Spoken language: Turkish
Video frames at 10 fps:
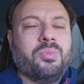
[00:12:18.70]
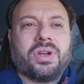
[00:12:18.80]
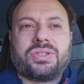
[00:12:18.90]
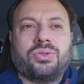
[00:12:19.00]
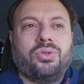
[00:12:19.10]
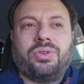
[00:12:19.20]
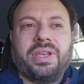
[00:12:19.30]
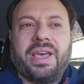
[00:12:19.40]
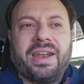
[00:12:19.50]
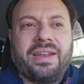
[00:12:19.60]
Burası
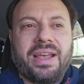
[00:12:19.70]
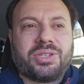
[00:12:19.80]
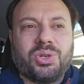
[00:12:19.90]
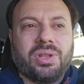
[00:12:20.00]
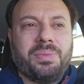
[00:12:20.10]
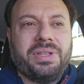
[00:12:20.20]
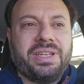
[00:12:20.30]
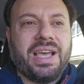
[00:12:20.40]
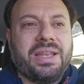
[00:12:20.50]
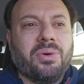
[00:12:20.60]
Türkiye her an her şey olabilir.
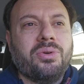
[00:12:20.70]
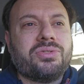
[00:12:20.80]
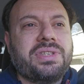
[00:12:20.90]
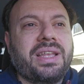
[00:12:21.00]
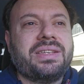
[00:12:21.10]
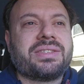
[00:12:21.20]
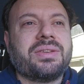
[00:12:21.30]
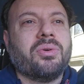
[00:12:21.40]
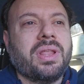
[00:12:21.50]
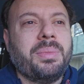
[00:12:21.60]
Yani o yüzden
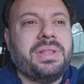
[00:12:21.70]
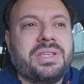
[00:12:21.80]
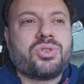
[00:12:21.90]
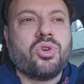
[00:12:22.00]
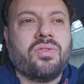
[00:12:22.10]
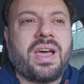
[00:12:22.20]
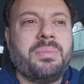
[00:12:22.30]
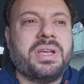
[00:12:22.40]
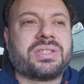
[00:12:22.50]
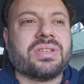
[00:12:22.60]
işte olabildiğince yol
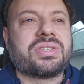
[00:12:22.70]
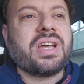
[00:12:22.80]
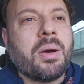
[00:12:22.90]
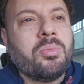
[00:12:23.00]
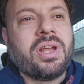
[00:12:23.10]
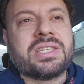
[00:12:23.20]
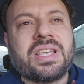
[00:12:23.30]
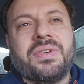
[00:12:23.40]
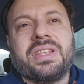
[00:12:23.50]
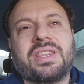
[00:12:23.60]
vermeye çalışın.
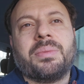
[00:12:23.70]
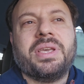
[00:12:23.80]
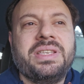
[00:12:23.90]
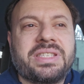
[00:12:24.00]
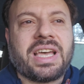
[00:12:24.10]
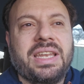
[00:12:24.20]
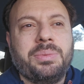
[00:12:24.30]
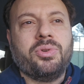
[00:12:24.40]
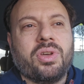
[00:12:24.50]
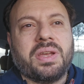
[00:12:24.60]
Ambulansa verin tabii
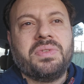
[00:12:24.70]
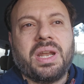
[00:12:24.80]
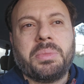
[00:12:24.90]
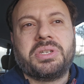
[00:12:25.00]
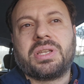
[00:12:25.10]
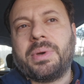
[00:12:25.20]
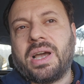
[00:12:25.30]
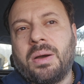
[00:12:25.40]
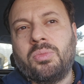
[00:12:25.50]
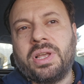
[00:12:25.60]
insani bir görevdir ama işte
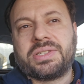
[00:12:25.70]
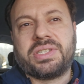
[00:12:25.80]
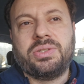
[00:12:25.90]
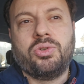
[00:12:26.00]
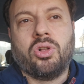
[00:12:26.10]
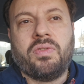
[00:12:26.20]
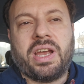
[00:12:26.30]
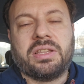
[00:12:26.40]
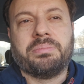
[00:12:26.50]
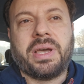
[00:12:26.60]
bak ambulans şimdi yol
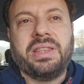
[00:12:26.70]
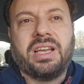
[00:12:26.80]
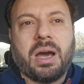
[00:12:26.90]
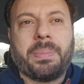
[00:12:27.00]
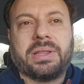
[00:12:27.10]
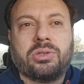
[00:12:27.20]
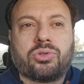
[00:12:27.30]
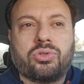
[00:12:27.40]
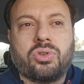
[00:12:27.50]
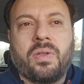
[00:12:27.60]
verdim ben de kapattı
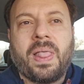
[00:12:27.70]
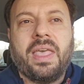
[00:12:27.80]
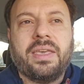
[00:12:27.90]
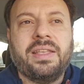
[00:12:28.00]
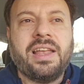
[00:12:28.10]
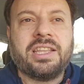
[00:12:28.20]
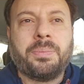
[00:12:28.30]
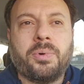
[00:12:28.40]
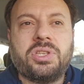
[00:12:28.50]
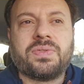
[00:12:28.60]
çünkü ileride
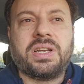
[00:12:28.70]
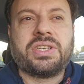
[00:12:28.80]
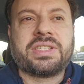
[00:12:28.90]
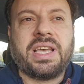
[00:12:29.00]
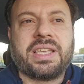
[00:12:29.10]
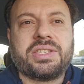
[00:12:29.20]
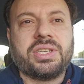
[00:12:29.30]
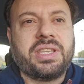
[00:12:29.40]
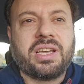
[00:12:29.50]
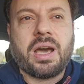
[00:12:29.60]
polis var ceza
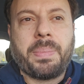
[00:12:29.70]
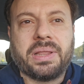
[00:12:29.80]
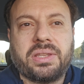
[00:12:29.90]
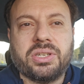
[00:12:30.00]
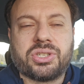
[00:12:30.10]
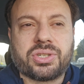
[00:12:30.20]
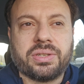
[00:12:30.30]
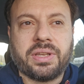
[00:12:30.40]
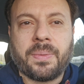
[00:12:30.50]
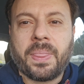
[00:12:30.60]
kesecek diye kapattı
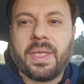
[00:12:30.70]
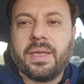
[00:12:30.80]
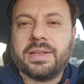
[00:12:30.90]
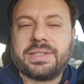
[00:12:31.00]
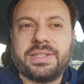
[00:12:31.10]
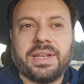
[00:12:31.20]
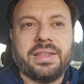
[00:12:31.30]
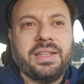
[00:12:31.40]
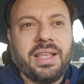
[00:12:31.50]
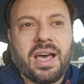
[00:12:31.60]
ışığını
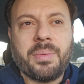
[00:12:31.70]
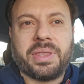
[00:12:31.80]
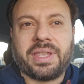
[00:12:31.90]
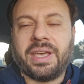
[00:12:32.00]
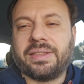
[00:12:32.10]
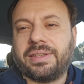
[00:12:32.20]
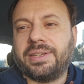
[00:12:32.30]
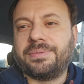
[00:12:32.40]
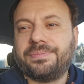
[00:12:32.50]
sirenini devam etti hayatına.